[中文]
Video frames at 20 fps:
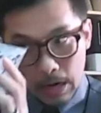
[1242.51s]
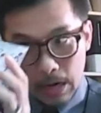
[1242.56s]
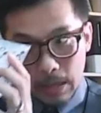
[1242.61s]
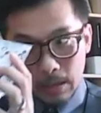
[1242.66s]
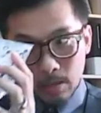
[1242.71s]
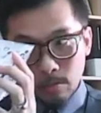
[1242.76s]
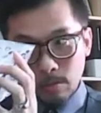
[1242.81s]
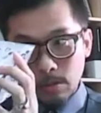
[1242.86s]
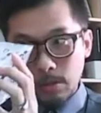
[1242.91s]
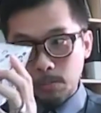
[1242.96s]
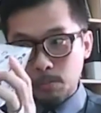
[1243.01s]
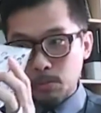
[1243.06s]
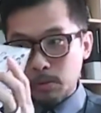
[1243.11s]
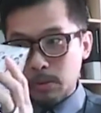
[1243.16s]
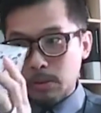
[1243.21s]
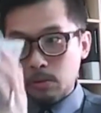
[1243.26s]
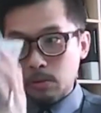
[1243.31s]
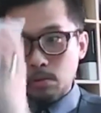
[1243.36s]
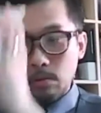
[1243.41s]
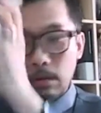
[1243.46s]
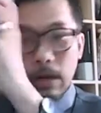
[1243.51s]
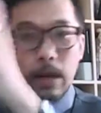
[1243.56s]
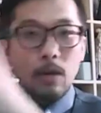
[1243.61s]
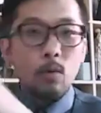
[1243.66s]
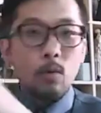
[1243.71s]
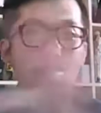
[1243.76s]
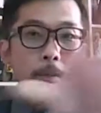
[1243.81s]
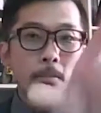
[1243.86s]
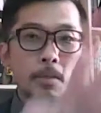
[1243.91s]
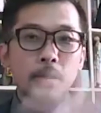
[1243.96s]
啊，看东西不是去
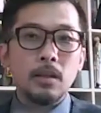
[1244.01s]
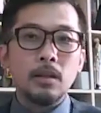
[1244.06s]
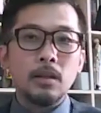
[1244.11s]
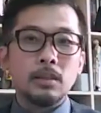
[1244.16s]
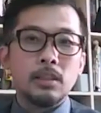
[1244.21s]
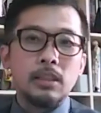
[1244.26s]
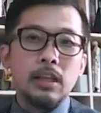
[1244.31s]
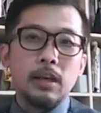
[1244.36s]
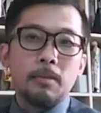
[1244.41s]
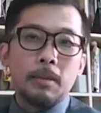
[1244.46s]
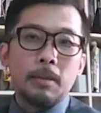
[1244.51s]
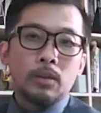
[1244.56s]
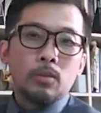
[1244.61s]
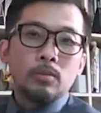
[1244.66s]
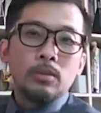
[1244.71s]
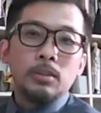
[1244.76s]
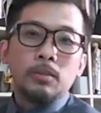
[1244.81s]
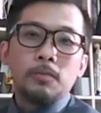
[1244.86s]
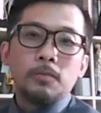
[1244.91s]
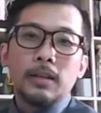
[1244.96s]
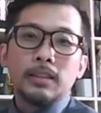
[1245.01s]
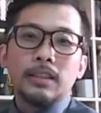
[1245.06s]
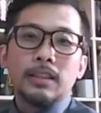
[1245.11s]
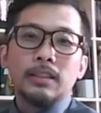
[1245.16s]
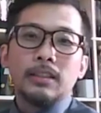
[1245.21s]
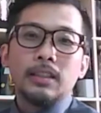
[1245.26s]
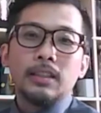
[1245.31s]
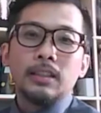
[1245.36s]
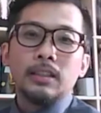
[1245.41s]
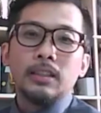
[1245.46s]
看外面，而是你要把东西放
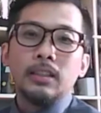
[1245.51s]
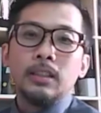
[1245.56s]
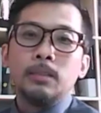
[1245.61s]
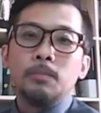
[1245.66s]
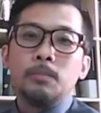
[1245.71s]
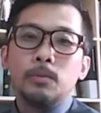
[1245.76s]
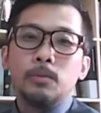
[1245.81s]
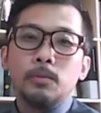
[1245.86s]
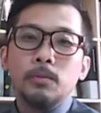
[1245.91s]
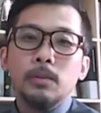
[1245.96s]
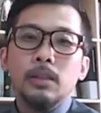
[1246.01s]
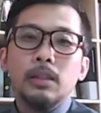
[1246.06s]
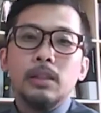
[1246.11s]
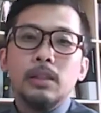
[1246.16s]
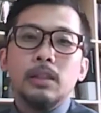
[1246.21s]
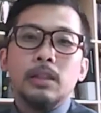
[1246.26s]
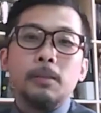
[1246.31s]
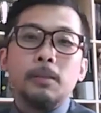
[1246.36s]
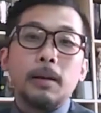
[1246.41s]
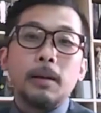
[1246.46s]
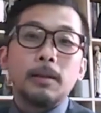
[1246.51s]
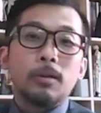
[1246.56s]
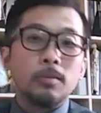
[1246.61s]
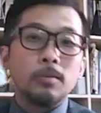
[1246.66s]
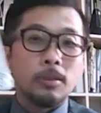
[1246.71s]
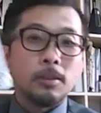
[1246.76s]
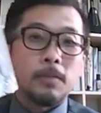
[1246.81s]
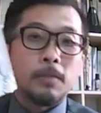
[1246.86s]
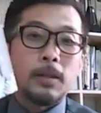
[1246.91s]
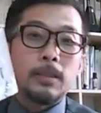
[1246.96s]
在这个底部。你把
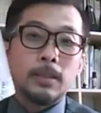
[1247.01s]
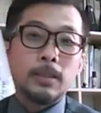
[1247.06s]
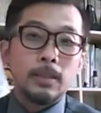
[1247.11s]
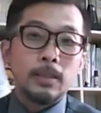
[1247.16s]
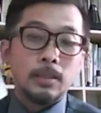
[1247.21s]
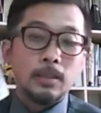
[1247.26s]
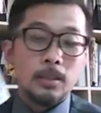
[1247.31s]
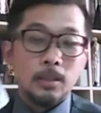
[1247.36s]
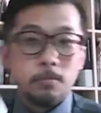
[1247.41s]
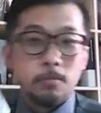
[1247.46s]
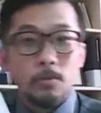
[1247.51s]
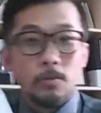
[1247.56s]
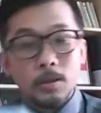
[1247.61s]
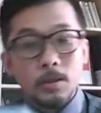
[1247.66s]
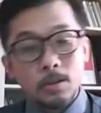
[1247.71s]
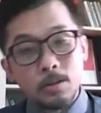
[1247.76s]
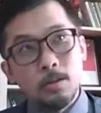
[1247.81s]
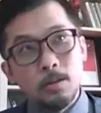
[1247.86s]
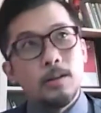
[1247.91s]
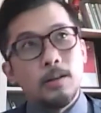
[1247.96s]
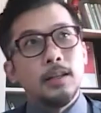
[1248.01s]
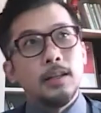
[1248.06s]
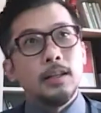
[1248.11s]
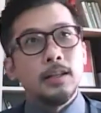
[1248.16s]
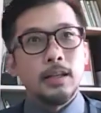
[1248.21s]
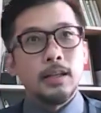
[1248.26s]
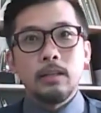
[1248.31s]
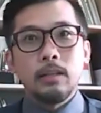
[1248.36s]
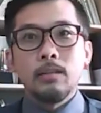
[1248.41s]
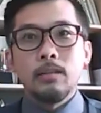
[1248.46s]
东西放在这个底部的时候啊，你
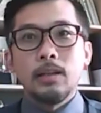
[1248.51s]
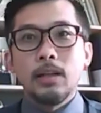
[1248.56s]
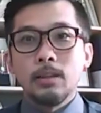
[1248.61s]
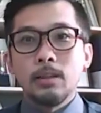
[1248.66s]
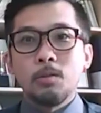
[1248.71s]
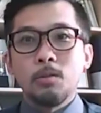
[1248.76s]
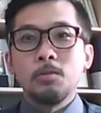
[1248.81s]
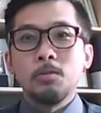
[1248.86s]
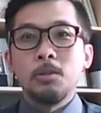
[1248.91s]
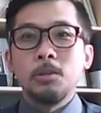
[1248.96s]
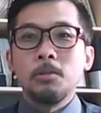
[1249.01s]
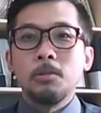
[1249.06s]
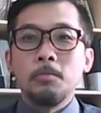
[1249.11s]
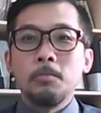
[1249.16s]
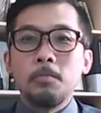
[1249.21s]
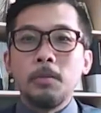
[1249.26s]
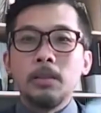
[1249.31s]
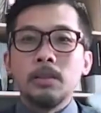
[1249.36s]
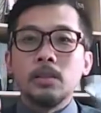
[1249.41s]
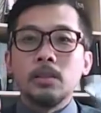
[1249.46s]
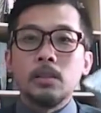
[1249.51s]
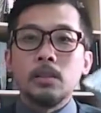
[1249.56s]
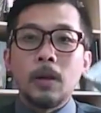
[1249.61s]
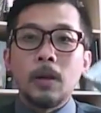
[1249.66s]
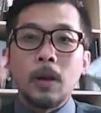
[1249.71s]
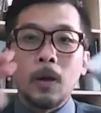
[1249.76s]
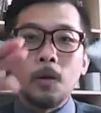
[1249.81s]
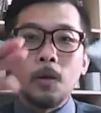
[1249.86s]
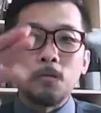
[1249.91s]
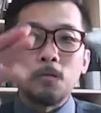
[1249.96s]
看到的那个东西就变成是一
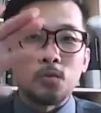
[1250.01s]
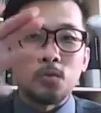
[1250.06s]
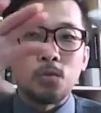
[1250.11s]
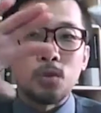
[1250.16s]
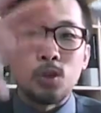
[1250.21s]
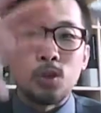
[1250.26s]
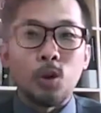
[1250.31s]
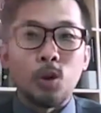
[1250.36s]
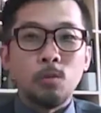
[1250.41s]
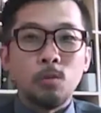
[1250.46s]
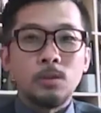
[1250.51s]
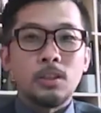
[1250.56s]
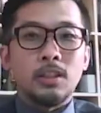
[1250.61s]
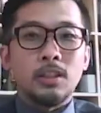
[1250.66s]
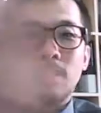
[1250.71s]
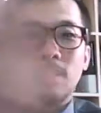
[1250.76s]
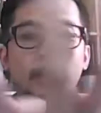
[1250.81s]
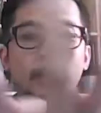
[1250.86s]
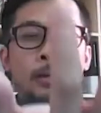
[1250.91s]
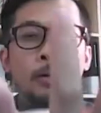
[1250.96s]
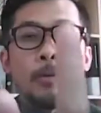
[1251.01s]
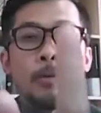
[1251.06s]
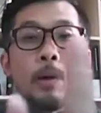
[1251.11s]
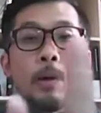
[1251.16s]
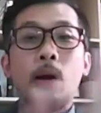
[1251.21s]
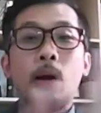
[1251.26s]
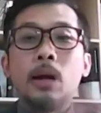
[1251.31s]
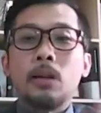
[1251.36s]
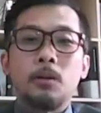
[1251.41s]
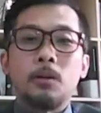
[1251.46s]
个球形的一个
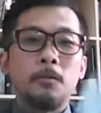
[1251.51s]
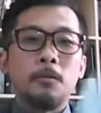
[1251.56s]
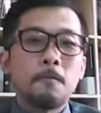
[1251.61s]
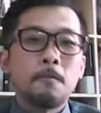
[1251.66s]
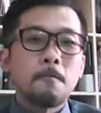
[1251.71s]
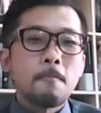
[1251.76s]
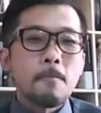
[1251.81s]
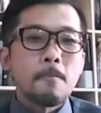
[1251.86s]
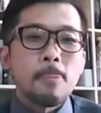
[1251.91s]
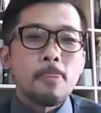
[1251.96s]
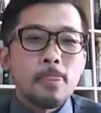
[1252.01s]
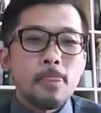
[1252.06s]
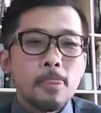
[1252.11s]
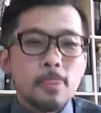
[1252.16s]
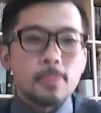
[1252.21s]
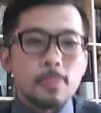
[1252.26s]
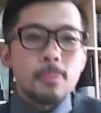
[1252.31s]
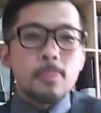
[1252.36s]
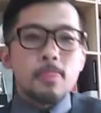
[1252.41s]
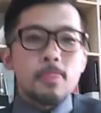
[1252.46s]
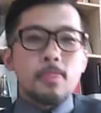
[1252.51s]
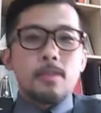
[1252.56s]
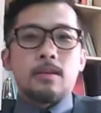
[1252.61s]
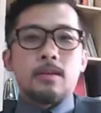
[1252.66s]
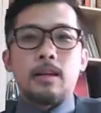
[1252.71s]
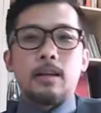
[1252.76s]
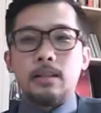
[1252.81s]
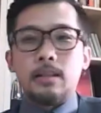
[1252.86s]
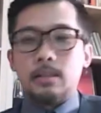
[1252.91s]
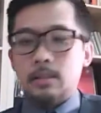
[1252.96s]
万花筒，
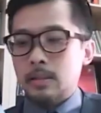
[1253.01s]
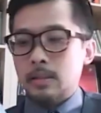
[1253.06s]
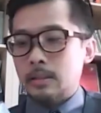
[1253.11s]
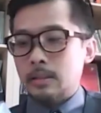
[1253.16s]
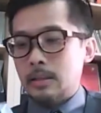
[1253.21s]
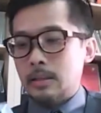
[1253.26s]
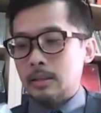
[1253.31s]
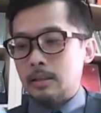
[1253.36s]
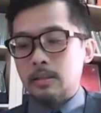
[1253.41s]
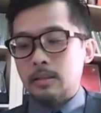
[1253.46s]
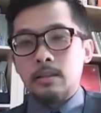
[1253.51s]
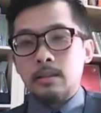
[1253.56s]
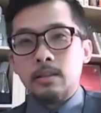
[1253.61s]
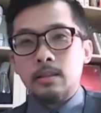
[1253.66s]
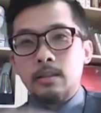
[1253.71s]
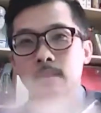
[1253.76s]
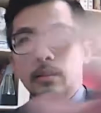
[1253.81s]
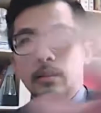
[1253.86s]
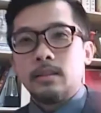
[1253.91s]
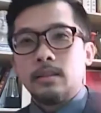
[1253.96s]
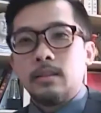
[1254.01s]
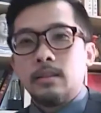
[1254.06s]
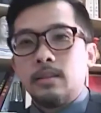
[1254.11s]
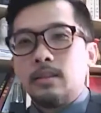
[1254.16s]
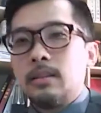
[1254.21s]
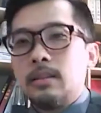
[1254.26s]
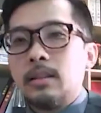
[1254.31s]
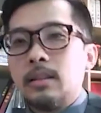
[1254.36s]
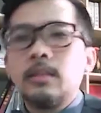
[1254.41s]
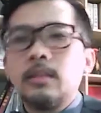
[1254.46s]
大概是像这样子。
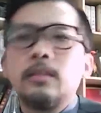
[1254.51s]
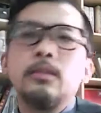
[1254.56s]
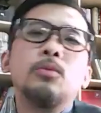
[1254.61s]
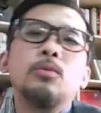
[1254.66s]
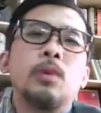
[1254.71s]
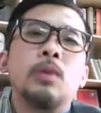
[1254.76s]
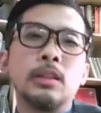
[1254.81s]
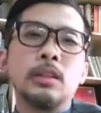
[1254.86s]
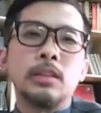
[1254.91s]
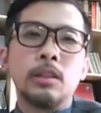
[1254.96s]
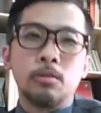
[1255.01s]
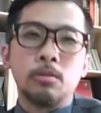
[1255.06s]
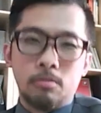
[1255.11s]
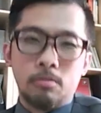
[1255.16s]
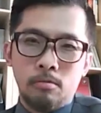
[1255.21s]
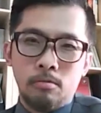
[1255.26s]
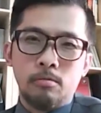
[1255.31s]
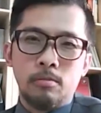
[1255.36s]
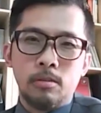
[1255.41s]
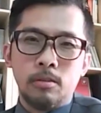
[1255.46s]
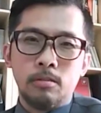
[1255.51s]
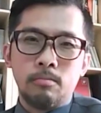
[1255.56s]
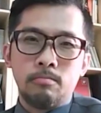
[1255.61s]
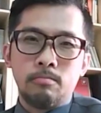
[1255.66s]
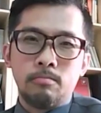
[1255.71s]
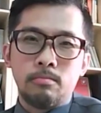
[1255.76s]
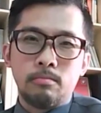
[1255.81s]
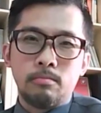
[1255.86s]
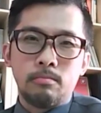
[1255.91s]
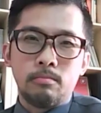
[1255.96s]
但是我刚才有说过了，
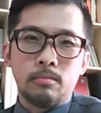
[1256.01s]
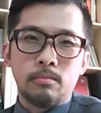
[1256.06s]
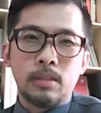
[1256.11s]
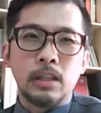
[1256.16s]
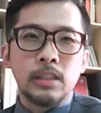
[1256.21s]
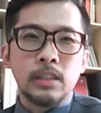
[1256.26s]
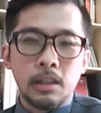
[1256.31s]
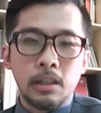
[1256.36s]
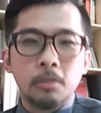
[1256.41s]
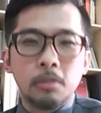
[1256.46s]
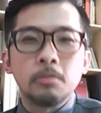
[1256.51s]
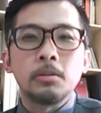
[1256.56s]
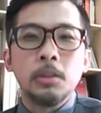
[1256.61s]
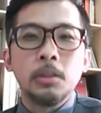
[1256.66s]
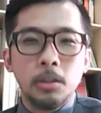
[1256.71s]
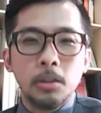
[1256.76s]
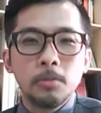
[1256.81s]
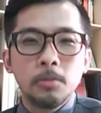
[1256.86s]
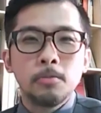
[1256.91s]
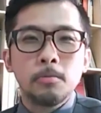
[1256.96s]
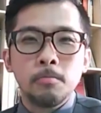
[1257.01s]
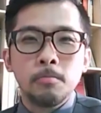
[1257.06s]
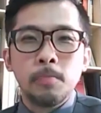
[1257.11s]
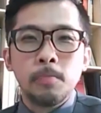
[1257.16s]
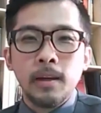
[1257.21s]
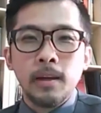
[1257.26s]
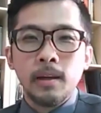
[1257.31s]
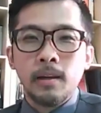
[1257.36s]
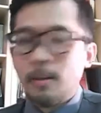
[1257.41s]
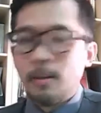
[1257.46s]
大家要有心理准
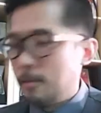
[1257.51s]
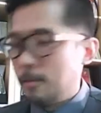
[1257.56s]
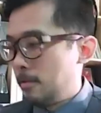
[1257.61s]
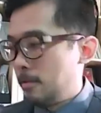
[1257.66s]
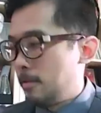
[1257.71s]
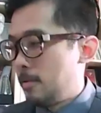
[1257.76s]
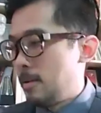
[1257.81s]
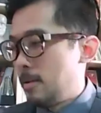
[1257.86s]
备啊。